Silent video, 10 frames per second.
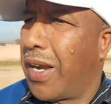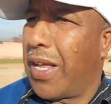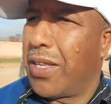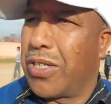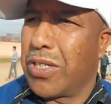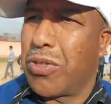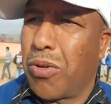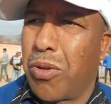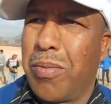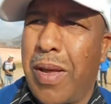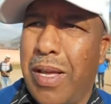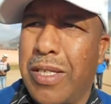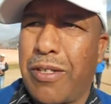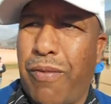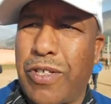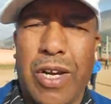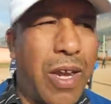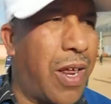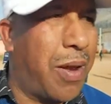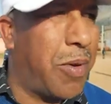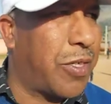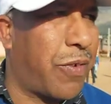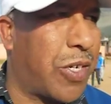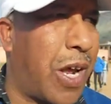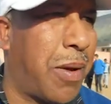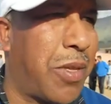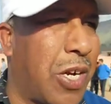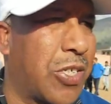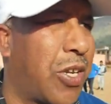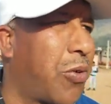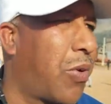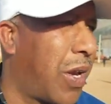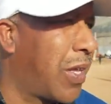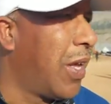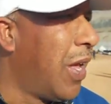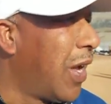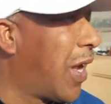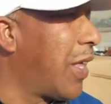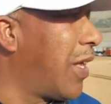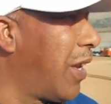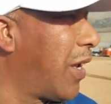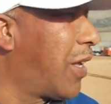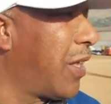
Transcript: كانت شروط ما صفرش عليها ما صفرش الحكم تاع الشرط وكاين كذلك